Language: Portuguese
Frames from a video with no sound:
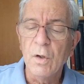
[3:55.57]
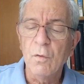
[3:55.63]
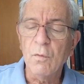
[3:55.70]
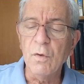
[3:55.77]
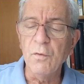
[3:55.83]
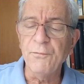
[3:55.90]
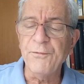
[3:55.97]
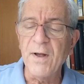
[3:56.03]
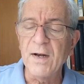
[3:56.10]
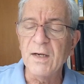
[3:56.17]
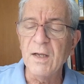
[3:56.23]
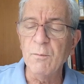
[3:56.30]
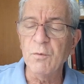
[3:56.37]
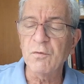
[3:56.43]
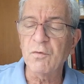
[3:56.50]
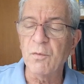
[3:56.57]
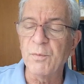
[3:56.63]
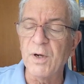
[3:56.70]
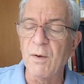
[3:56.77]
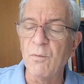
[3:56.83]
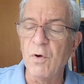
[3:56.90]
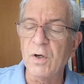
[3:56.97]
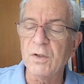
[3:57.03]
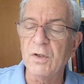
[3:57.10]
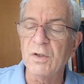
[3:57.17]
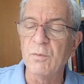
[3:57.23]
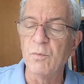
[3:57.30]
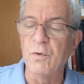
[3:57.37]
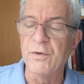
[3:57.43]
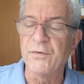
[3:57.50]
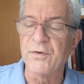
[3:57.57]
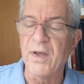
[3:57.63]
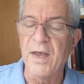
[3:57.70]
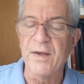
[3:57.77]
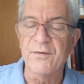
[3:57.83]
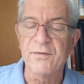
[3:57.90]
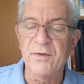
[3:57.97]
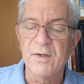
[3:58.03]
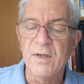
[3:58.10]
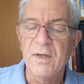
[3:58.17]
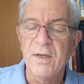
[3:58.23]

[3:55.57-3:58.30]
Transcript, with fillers: Quando falamos sobre a morte de Moisés,